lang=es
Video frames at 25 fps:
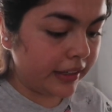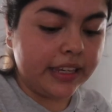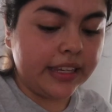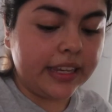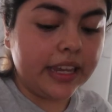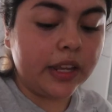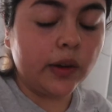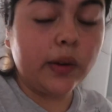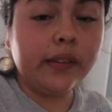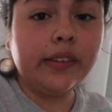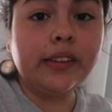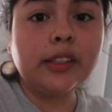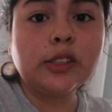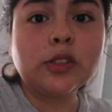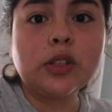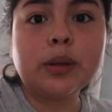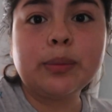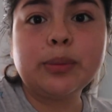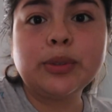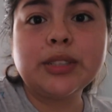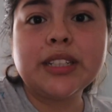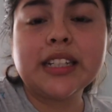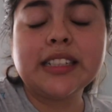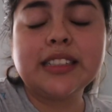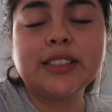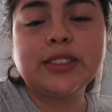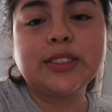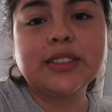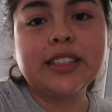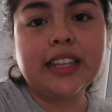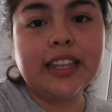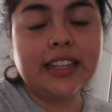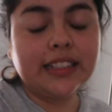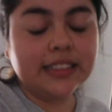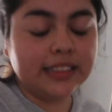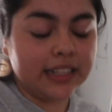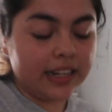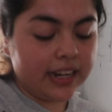Ya no he visto a muchas de
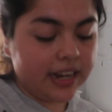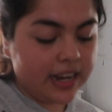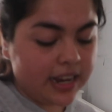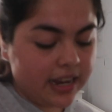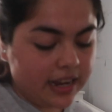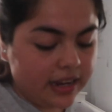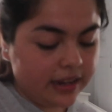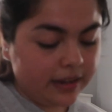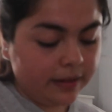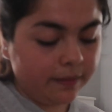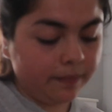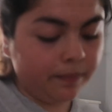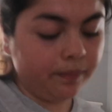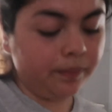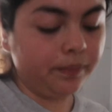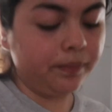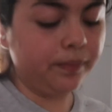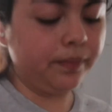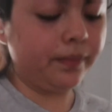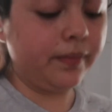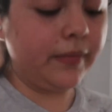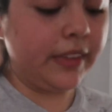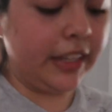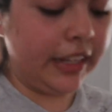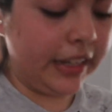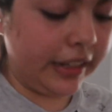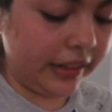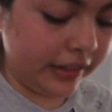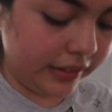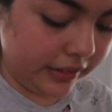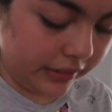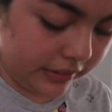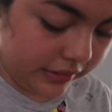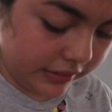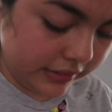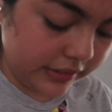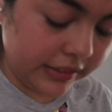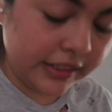ustedes acá
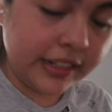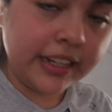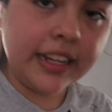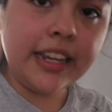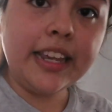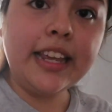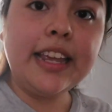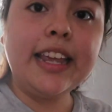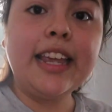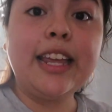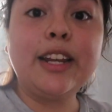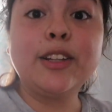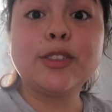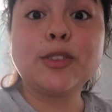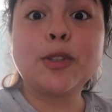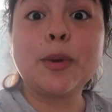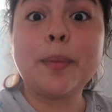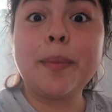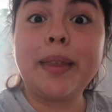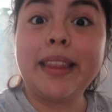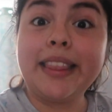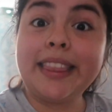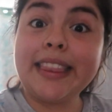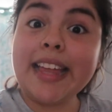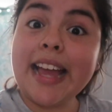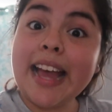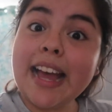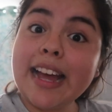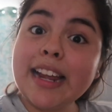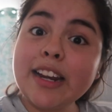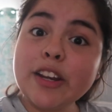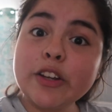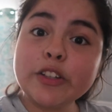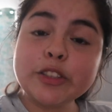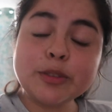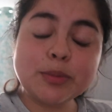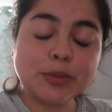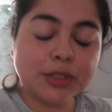en en los
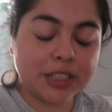comentarios.